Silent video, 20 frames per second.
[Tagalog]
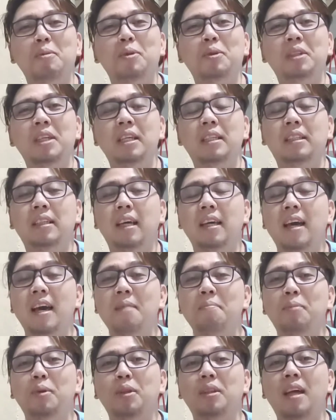pagbubuntis.
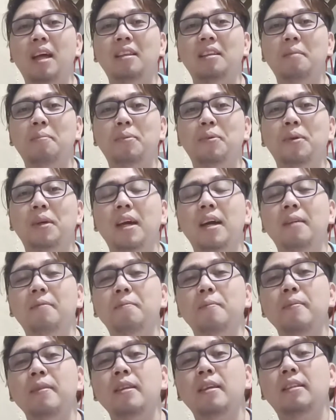Kaya importante po
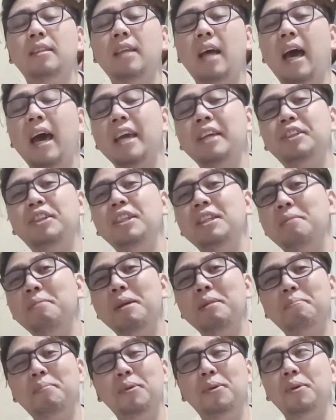yan. Sa hygiene
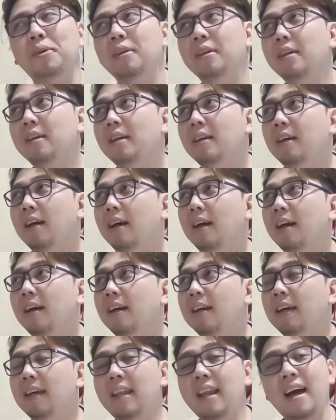naman po,
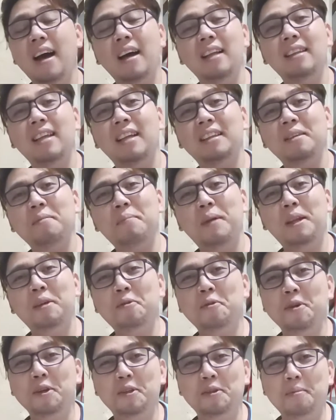uh, kailangan nating
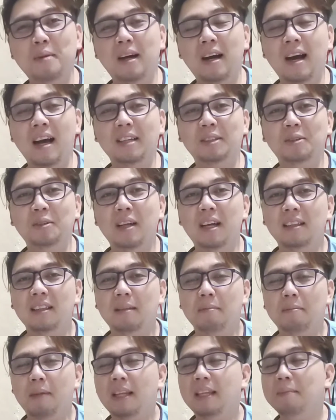paliguan yung mga aso
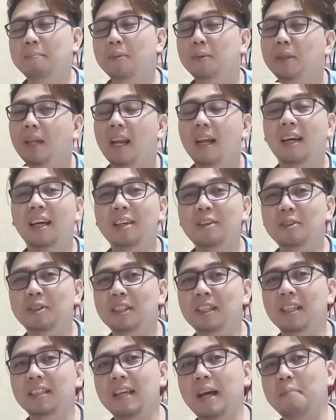natin. Mali po talaga yung
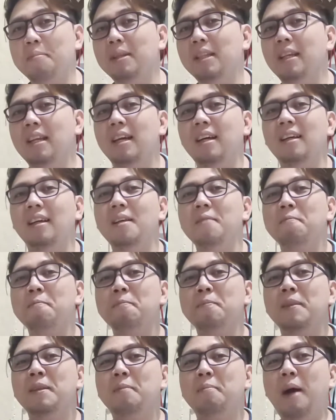sinasabi nilang
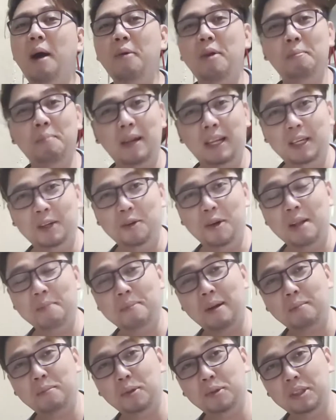bawal
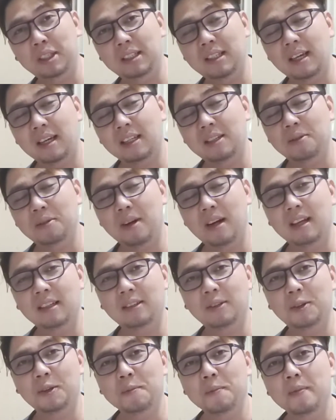paliguan pag buntis ang inyong
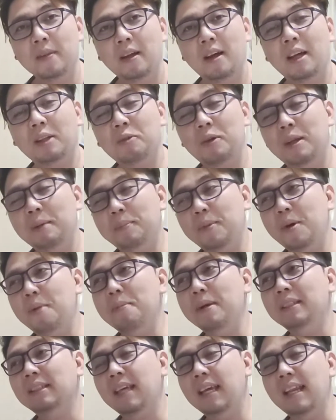aso. Actually po,
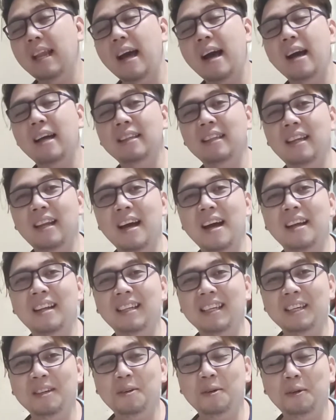mas kailangan nila
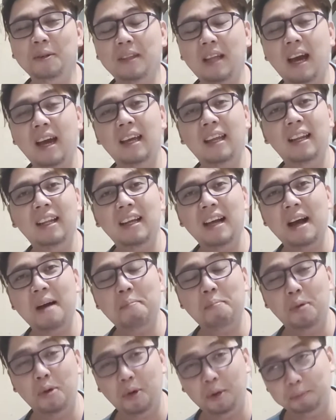ang ligo dahil
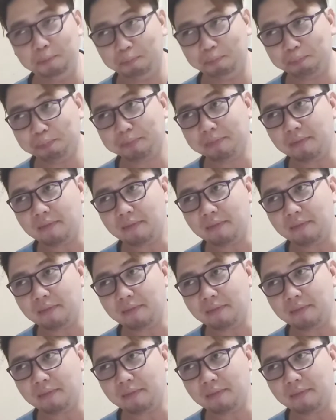nga po,